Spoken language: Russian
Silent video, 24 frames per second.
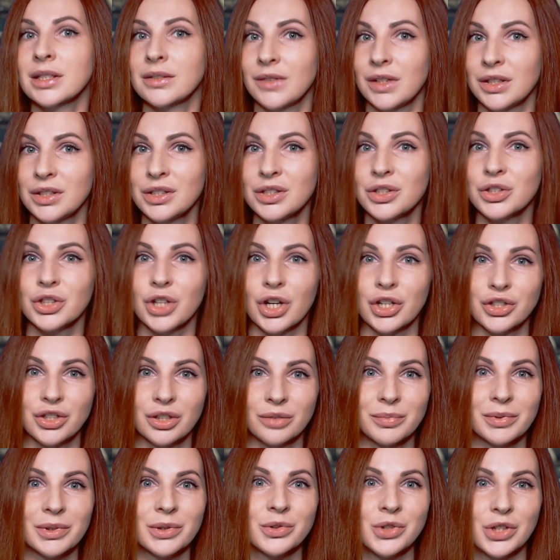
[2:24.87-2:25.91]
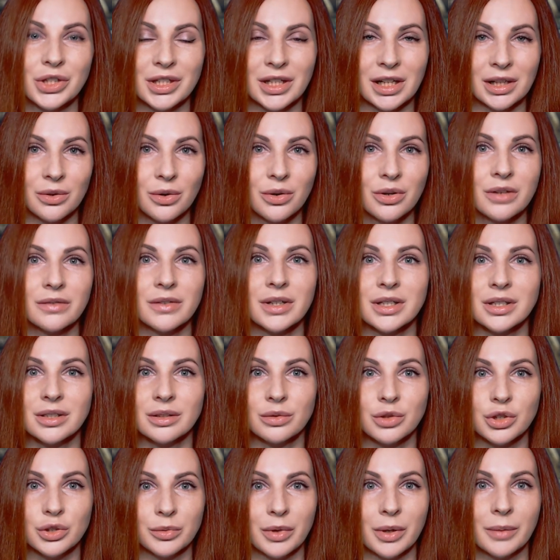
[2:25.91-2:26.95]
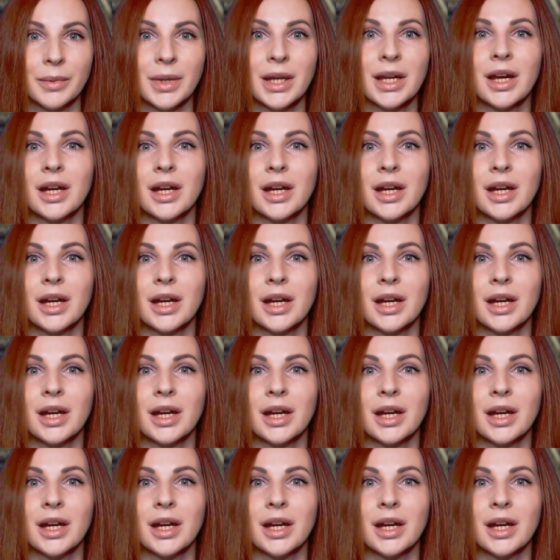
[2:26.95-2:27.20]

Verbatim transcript: Сведения жаждет получить налоговая служба.